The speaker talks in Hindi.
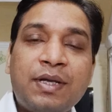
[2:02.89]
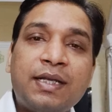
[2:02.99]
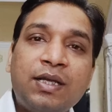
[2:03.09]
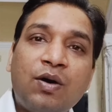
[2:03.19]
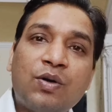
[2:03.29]

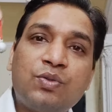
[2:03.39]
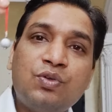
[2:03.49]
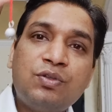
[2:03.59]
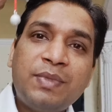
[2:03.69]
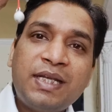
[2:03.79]
करिए और
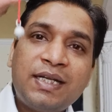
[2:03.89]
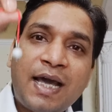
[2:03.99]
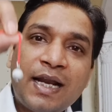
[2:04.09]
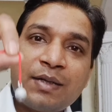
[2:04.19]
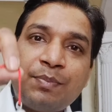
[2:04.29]
दूध में ये
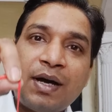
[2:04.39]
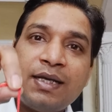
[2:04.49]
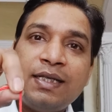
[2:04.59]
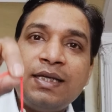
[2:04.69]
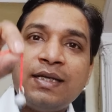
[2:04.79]
डायरेक्ट
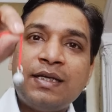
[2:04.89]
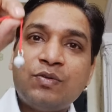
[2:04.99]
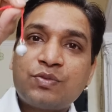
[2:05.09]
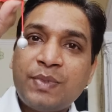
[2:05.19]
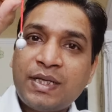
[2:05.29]
पानी
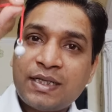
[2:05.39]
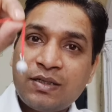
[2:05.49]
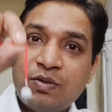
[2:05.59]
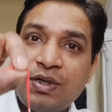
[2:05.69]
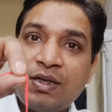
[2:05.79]

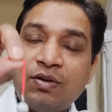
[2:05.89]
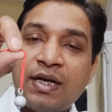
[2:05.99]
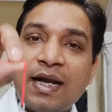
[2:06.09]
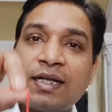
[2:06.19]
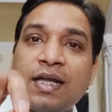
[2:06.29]
उसमें गोली को
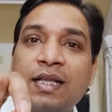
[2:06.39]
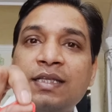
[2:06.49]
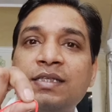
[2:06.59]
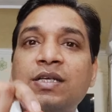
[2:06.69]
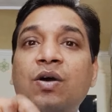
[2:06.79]
डायरेक्ट डाल
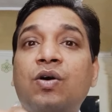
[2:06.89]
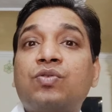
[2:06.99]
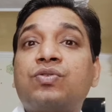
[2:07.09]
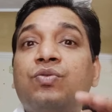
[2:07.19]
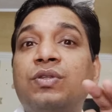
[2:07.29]
दीजिए
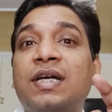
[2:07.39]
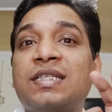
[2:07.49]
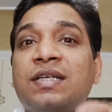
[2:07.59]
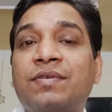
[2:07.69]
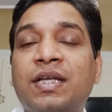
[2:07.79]
और उस दूध का
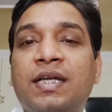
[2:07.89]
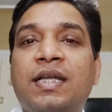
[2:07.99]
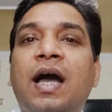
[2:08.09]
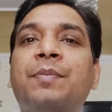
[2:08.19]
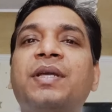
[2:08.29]
सेवन
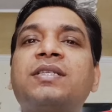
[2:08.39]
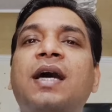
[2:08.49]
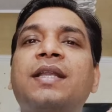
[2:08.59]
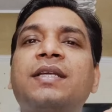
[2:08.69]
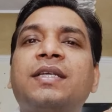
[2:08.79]
करिए आपके
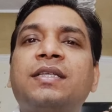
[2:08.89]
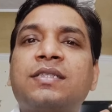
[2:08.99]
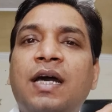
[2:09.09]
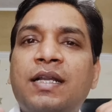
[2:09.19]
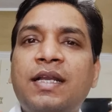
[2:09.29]
शारीरिक
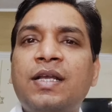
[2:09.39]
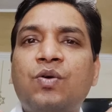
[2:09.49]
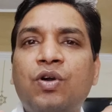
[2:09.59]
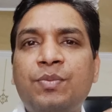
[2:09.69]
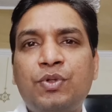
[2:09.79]
शारीरिक
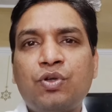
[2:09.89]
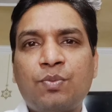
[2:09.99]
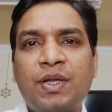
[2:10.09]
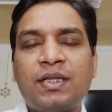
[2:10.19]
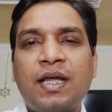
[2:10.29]
कोई भी
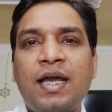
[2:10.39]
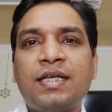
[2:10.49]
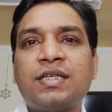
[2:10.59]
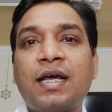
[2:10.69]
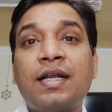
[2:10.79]
दुर्बलता
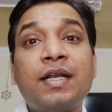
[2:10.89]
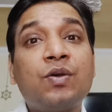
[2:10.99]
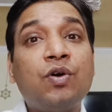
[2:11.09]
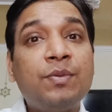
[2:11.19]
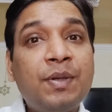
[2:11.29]
है
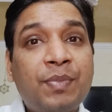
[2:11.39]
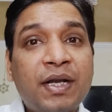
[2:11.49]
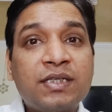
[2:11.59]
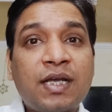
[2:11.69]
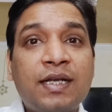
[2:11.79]
शारीरिक कोई भी
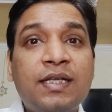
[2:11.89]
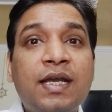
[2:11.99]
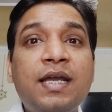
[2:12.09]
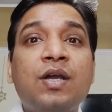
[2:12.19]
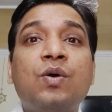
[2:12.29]
परेशानी
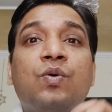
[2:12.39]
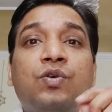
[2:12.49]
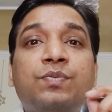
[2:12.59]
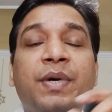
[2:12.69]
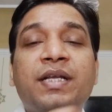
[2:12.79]
है
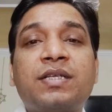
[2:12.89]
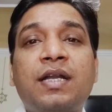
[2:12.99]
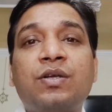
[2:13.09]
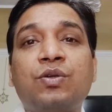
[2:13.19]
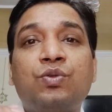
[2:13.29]
उस
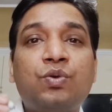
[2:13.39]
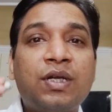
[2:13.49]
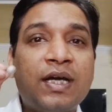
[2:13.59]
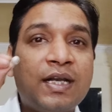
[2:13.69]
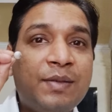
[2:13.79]
परेशानी को दूर
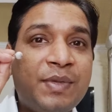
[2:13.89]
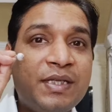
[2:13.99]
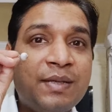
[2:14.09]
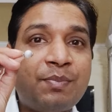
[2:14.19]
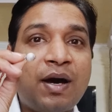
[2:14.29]
करने में
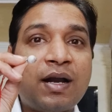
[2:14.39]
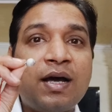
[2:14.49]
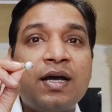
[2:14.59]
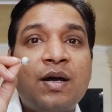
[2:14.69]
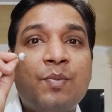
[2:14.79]
ये
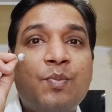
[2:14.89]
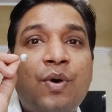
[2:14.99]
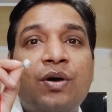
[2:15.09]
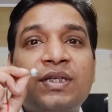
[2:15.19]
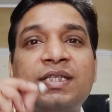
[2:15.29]
पारा
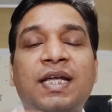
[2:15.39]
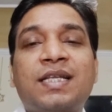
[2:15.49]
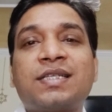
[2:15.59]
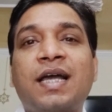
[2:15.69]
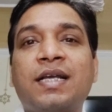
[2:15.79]
बहुत ही
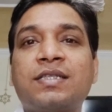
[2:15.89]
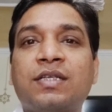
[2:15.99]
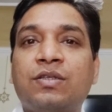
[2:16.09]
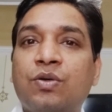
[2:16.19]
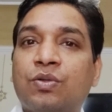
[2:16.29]
ज़्यादा सहायक
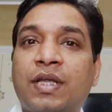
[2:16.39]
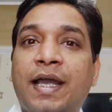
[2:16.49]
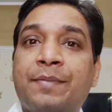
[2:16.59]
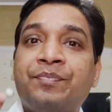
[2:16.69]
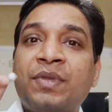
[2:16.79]
सिद्ध होता
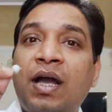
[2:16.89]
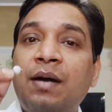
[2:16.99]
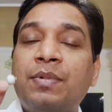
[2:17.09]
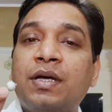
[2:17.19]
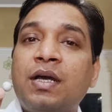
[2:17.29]
है
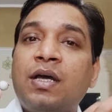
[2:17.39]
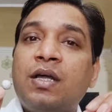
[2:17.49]
अब